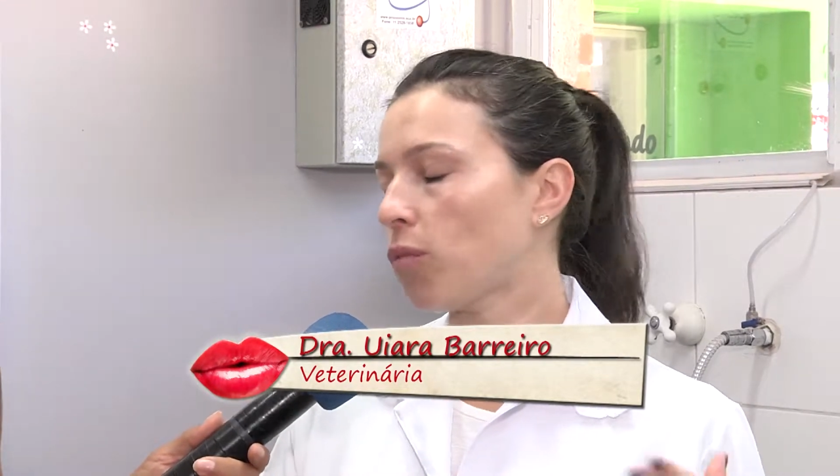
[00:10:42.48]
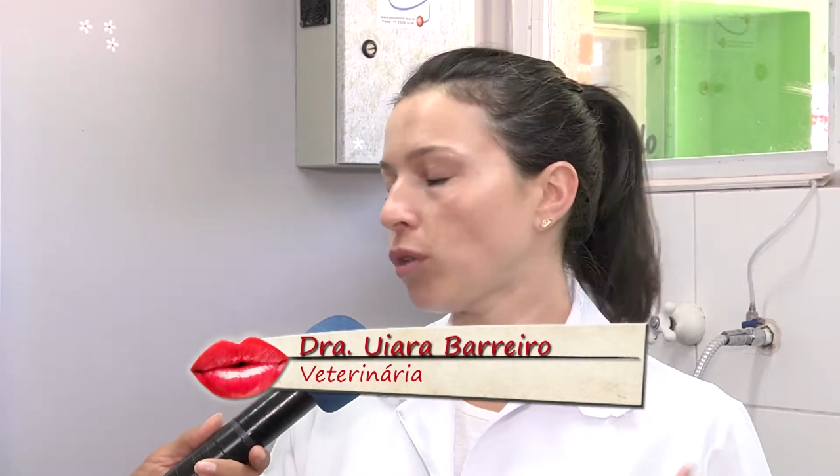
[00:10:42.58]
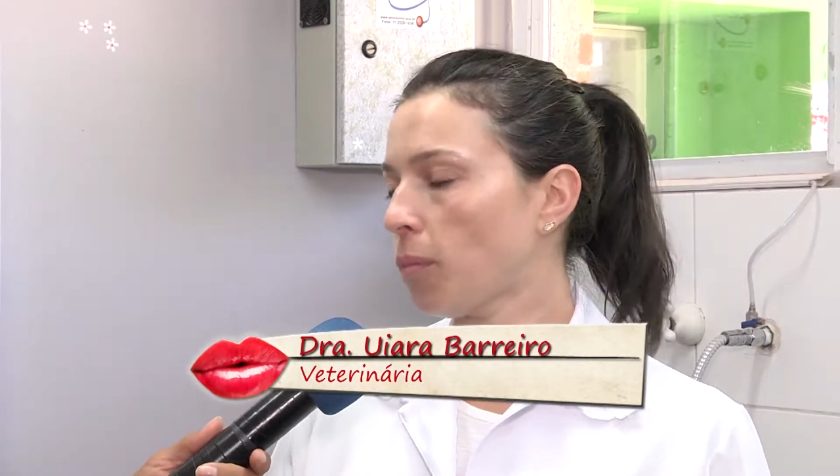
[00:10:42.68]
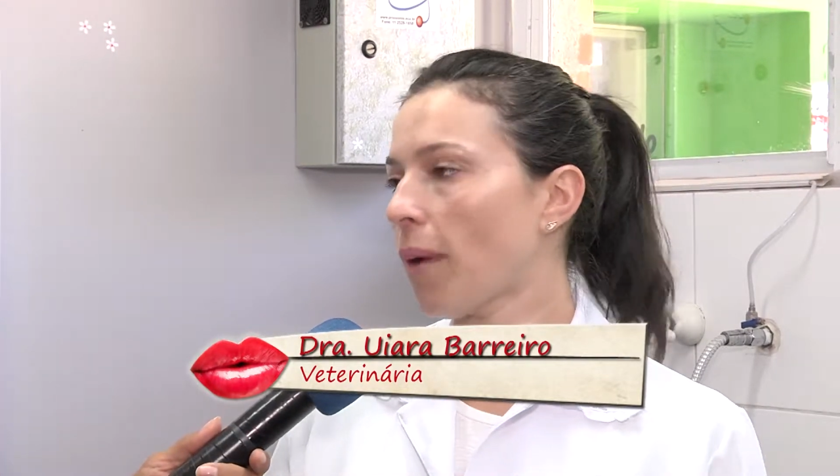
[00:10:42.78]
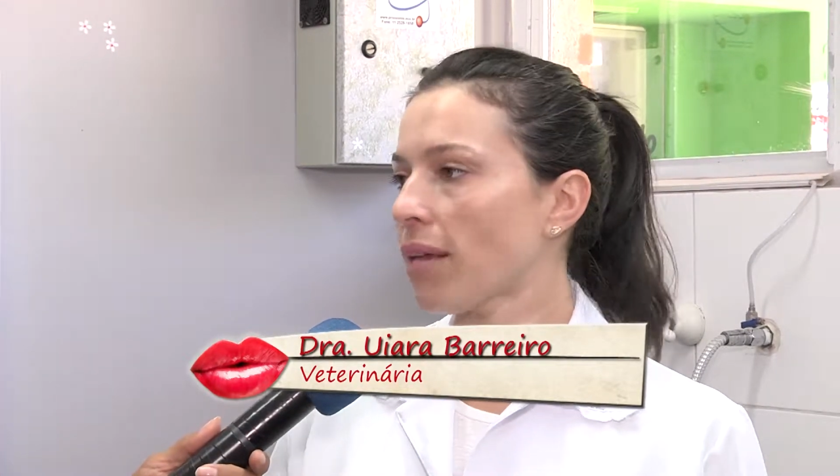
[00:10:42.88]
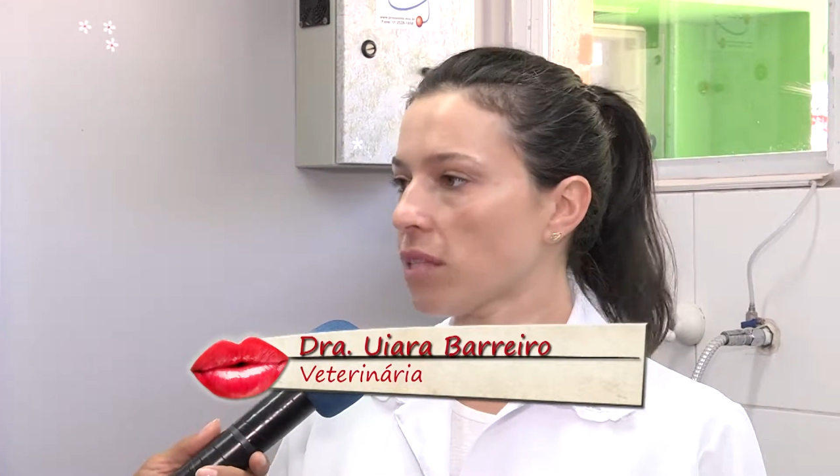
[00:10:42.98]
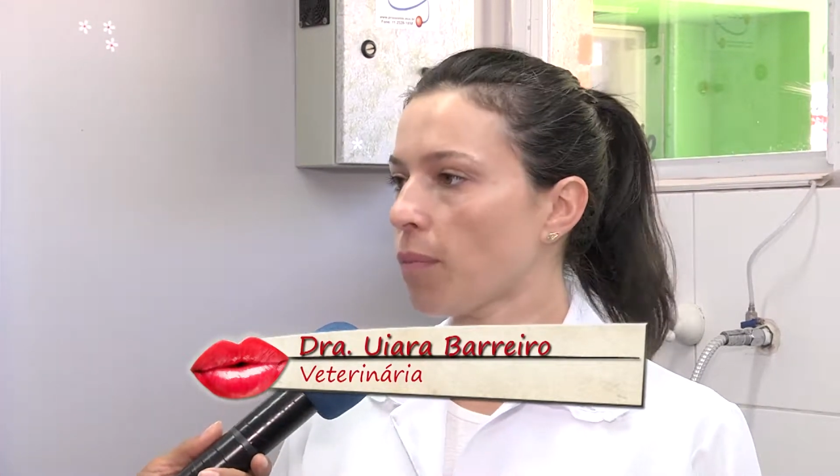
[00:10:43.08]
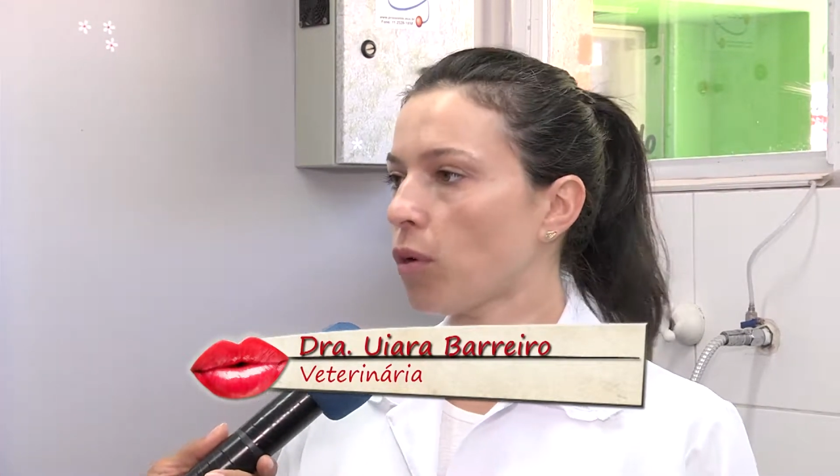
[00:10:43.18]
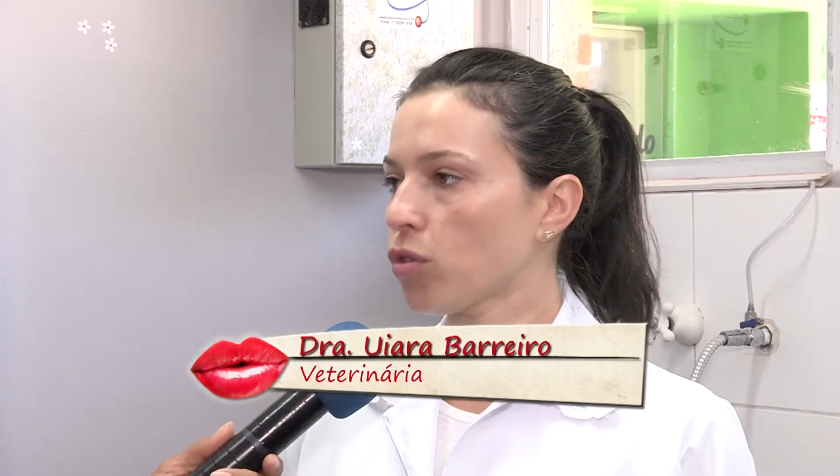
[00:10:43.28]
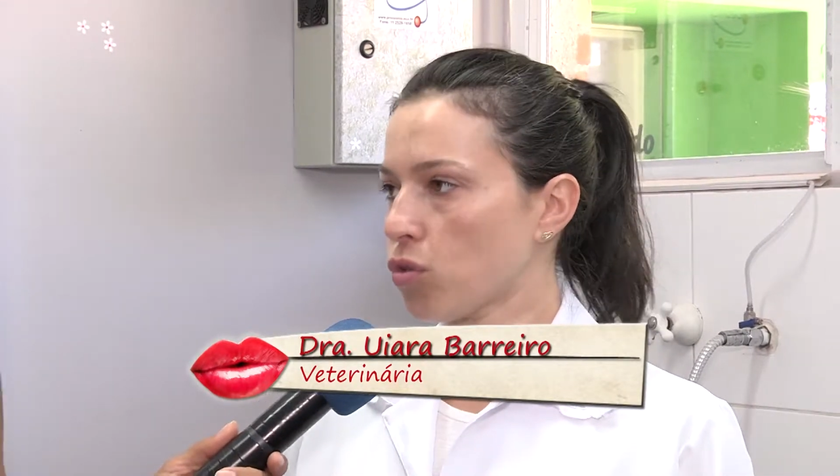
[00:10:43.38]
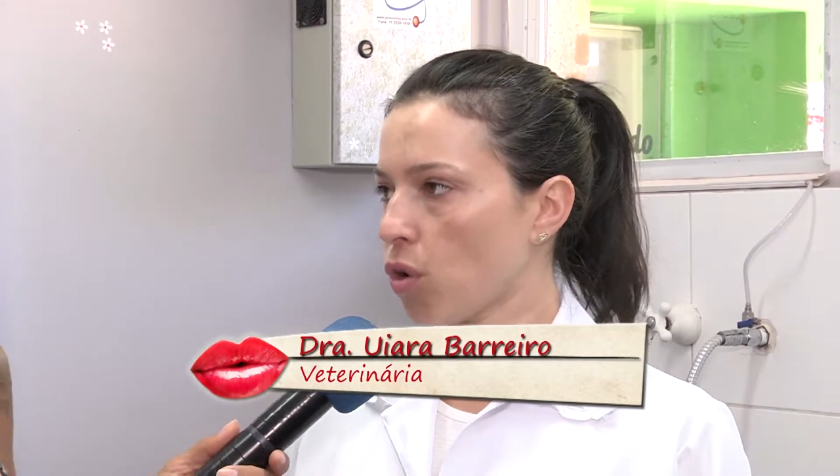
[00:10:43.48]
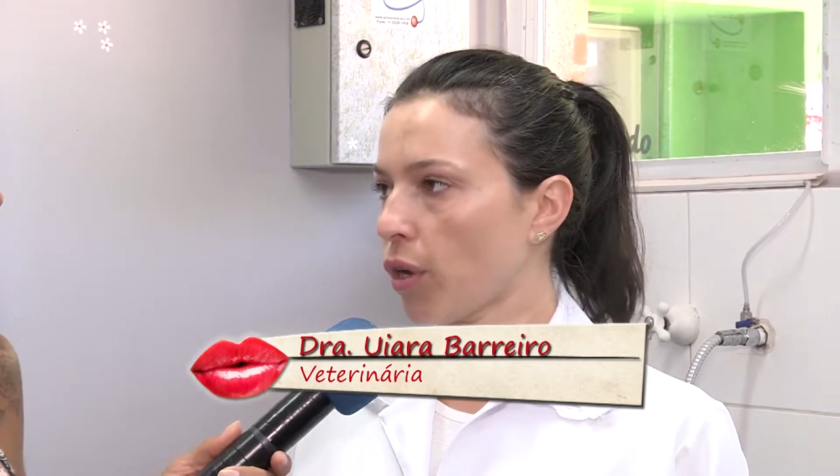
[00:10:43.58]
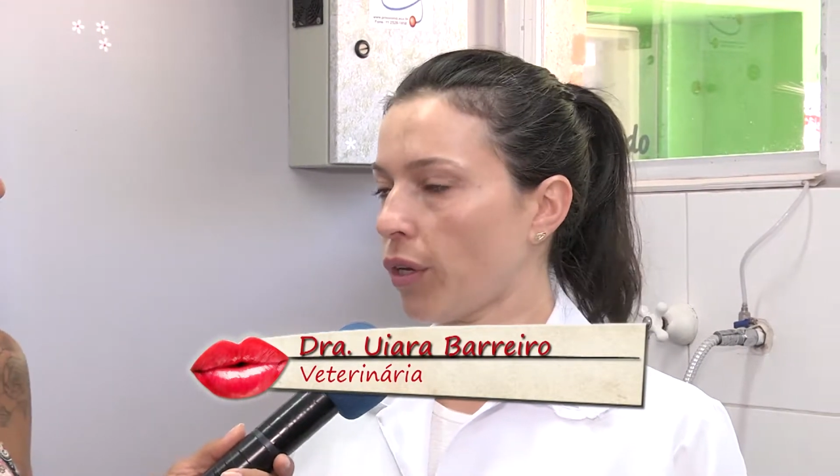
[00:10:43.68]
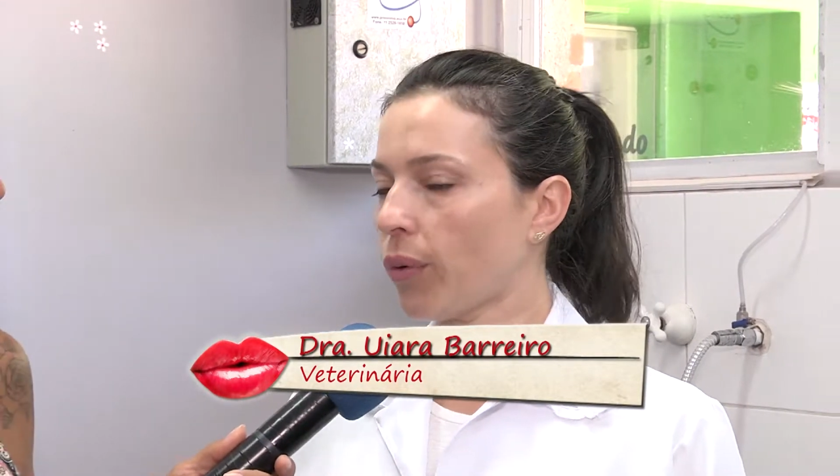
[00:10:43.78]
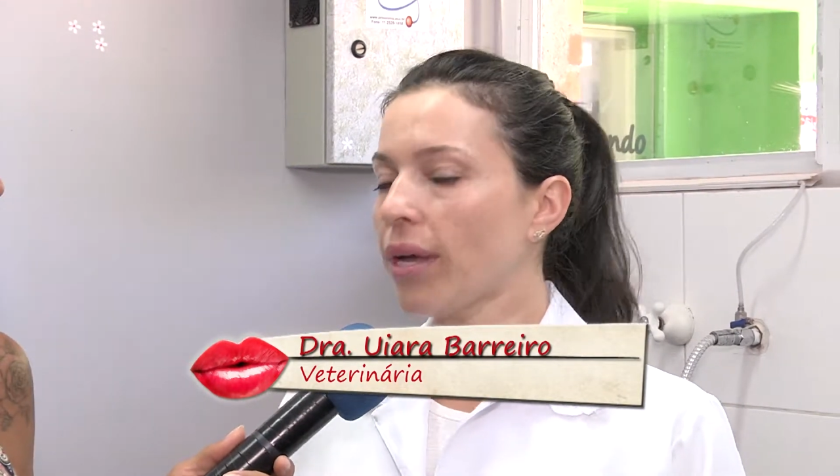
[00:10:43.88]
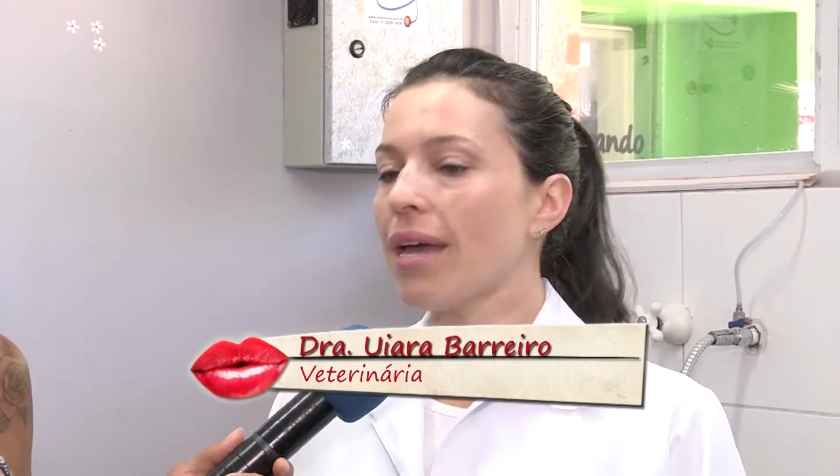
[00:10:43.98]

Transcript: quando passa pelo ozônio,